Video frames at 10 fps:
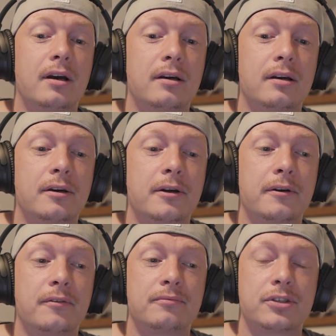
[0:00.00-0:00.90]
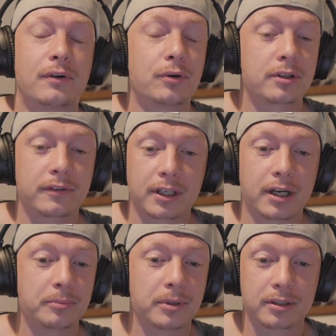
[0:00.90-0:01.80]
200 äh,
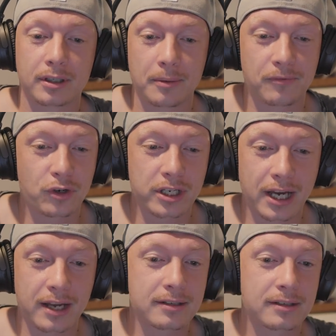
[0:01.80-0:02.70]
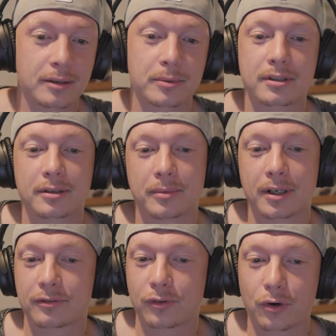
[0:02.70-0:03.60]
Quadratmeter, habe wirklich alles damals
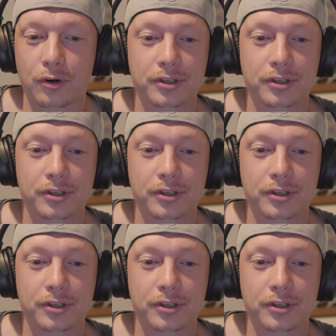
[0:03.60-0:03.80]
gemacht, von